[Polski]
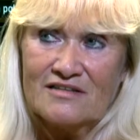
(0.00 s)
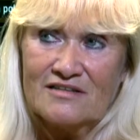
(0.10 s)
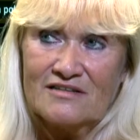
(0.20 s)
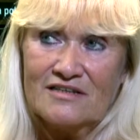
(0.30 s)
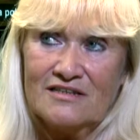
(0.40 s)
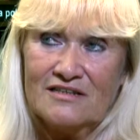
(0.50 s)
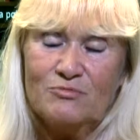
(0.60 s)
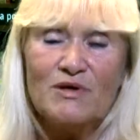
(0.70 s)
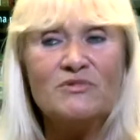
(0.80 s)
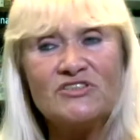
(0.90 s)
Y,
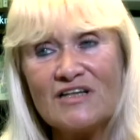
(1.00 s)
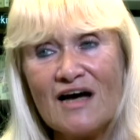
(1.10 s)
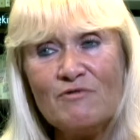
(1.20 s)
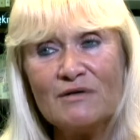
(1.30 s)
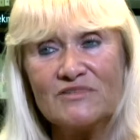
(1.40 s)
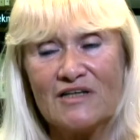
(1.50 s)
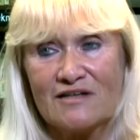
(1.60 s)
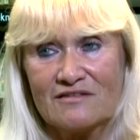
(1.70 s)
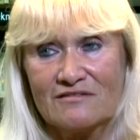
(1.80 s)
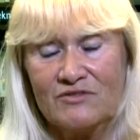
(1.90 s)
chyba myślałam
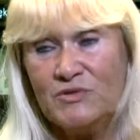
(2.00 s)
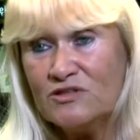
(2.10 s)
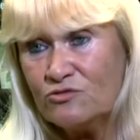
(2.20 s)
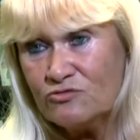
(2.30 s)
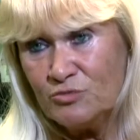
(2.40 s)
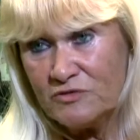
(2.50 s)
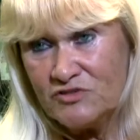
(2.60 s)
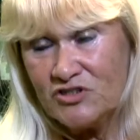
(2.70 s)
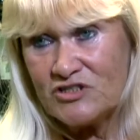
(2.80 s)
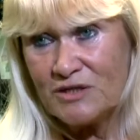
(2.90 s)
tak. Wie Pani, trudno powiedzieć,